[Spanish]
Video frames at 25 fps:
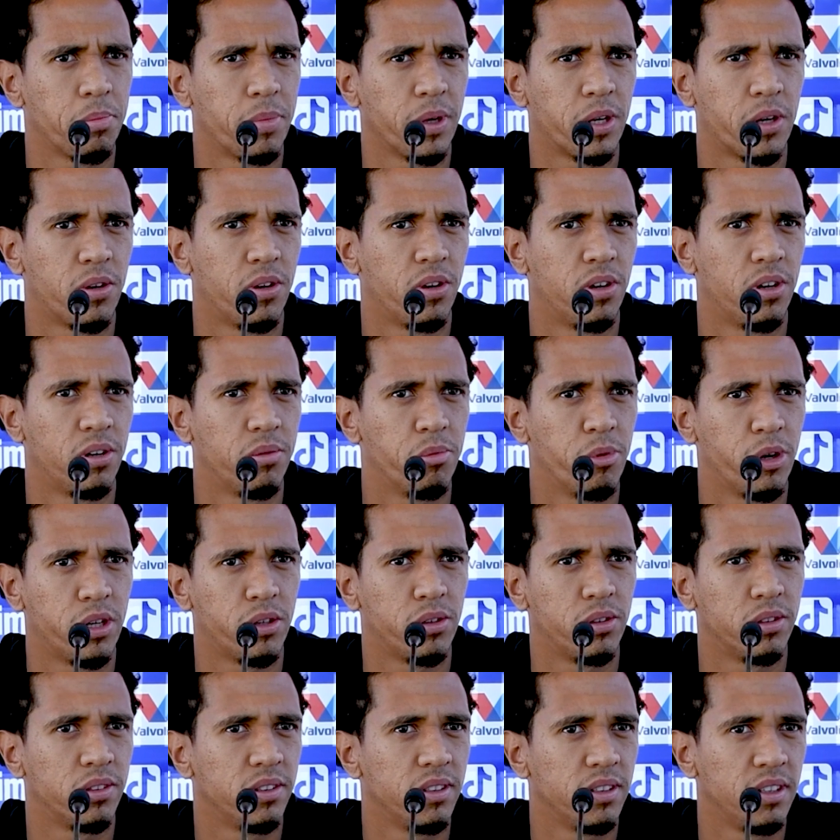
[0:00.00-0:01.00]
pero
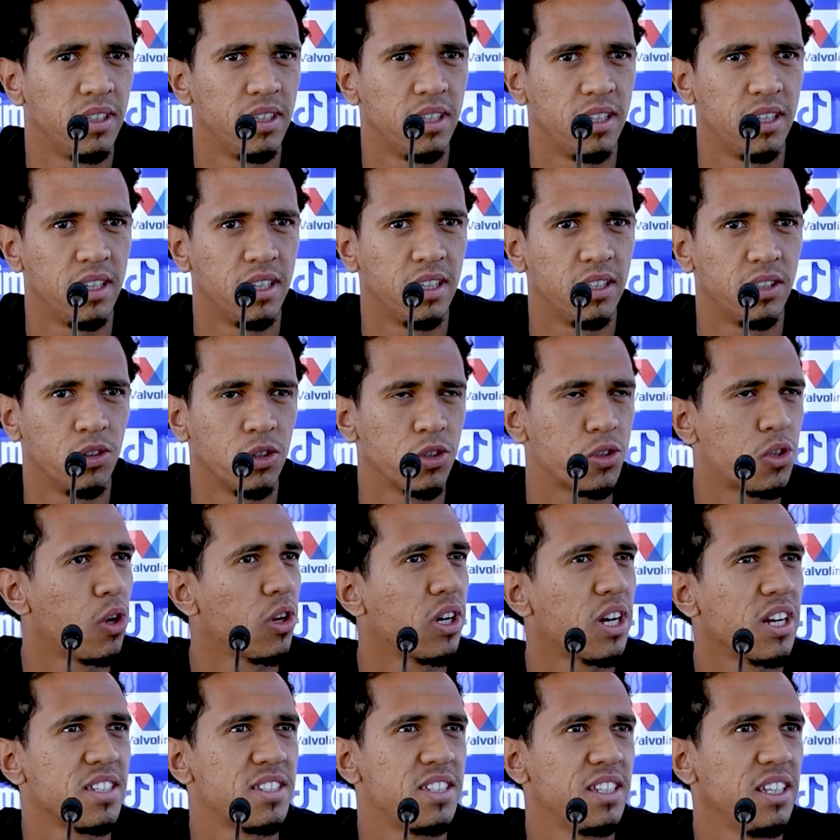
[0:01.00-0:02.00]
bueno, nos
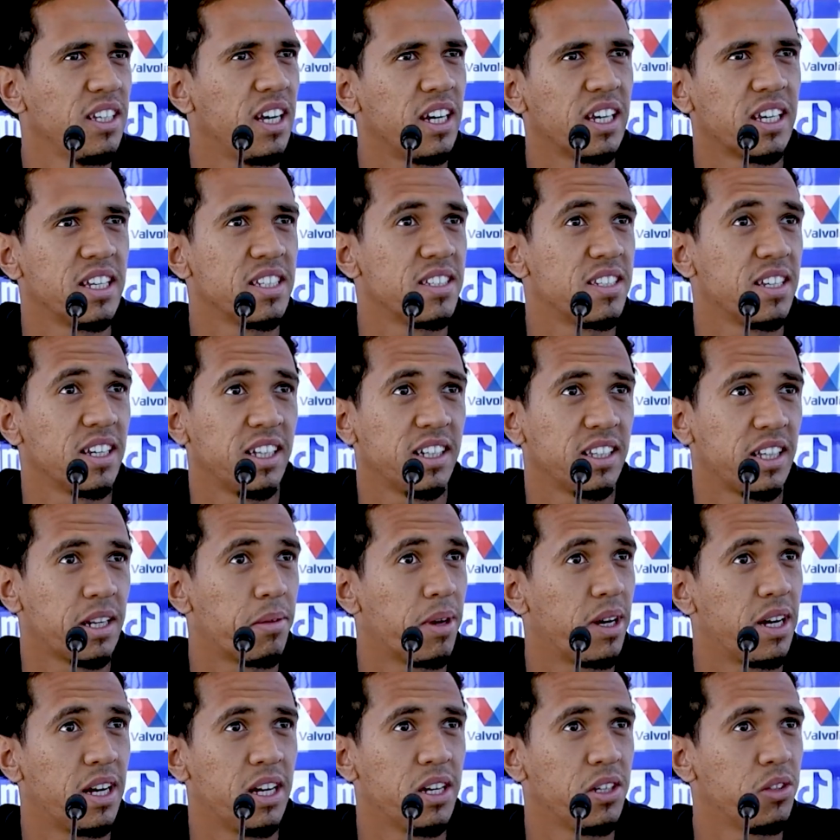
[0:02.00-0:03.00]
toca así, hay que seguir
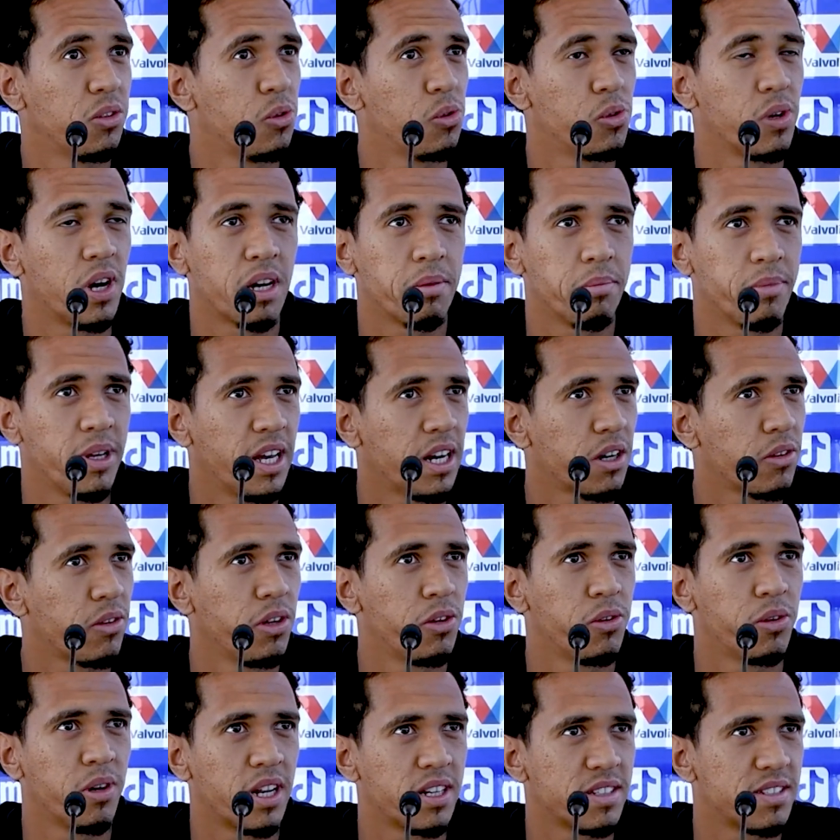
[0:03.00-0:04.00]
trabajando, jugar
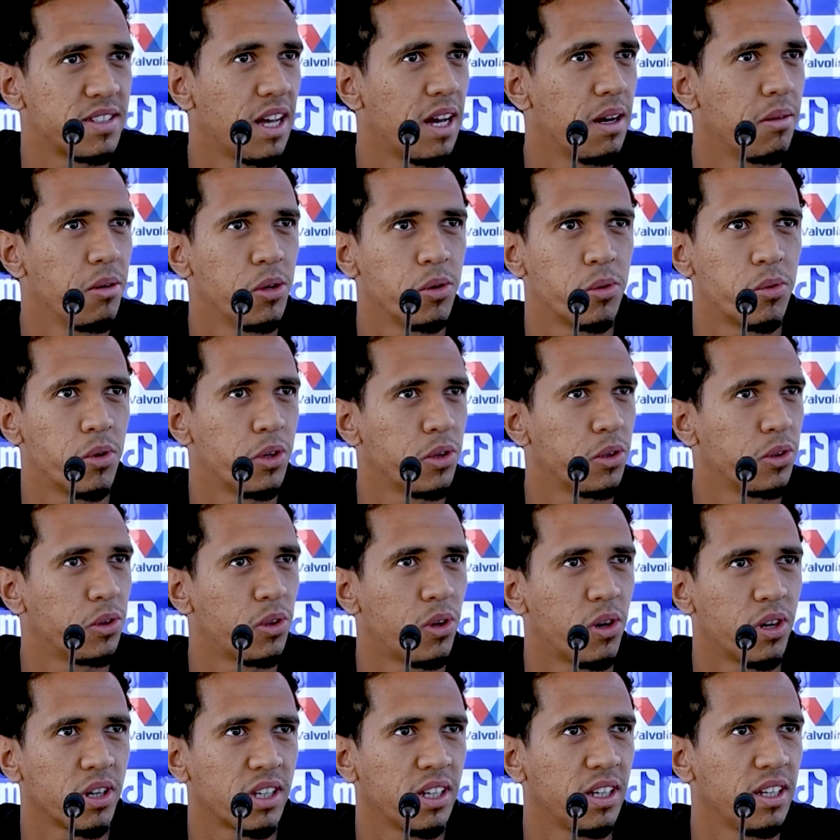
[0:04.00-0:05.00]
miércoles, jugar sábado cuando
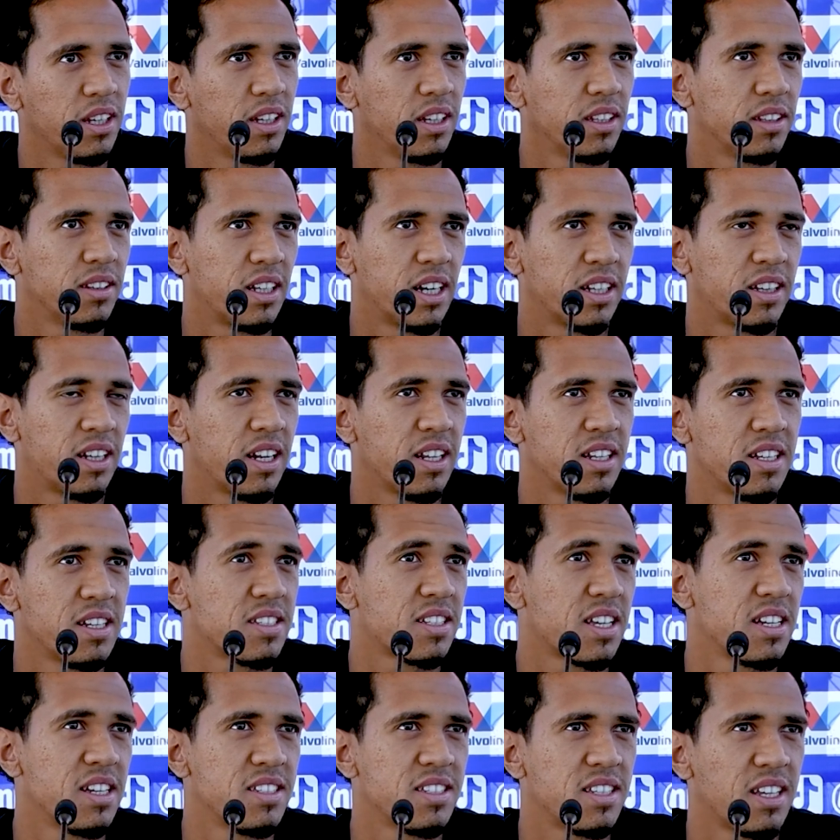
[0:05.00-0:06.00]
toque, tratar de
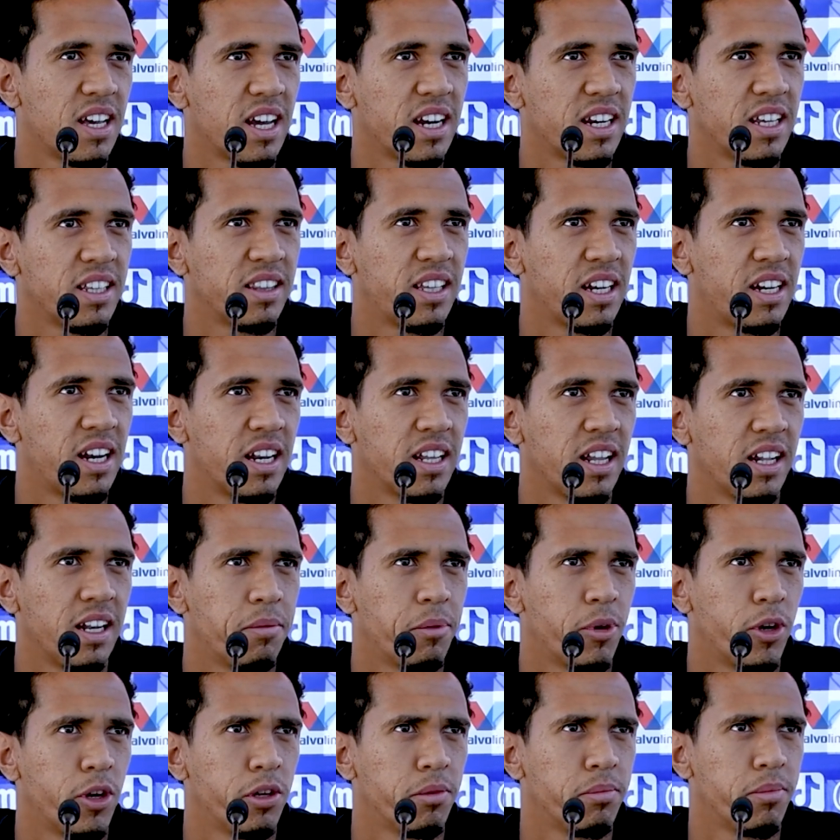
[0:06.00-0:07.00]
descansar y entrenar de la
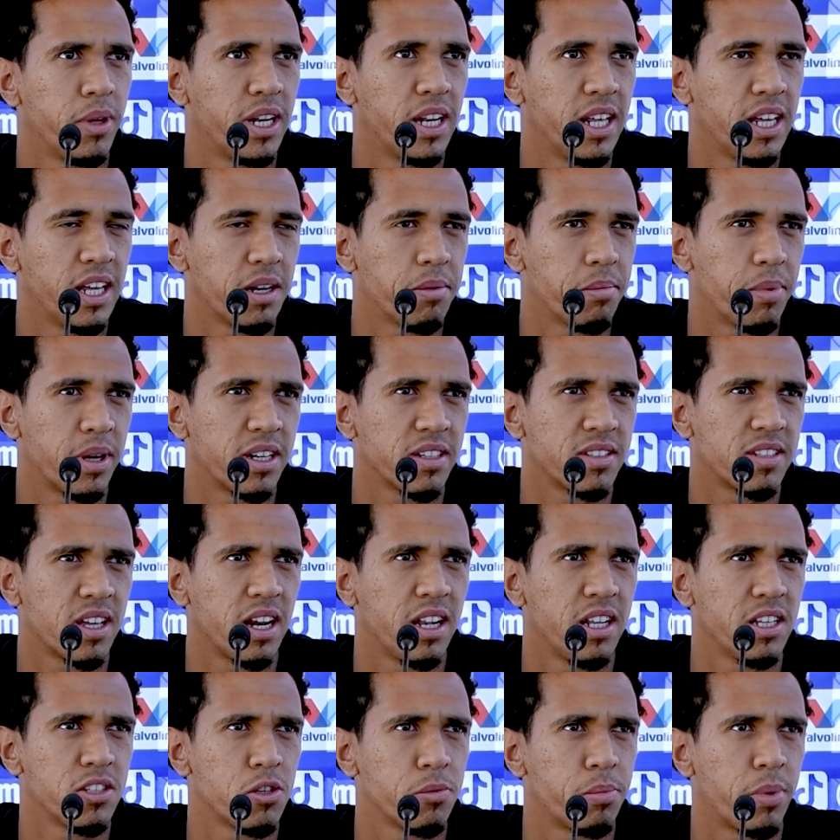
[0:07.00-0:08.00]
mejor manera para estar
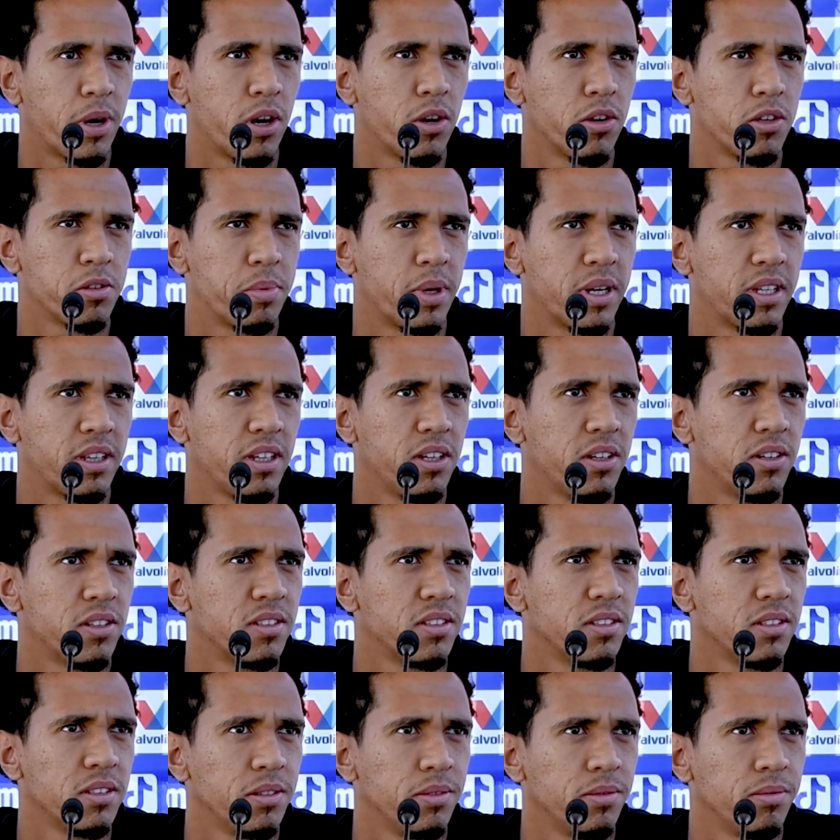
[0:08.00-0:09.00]
listo para los partidos.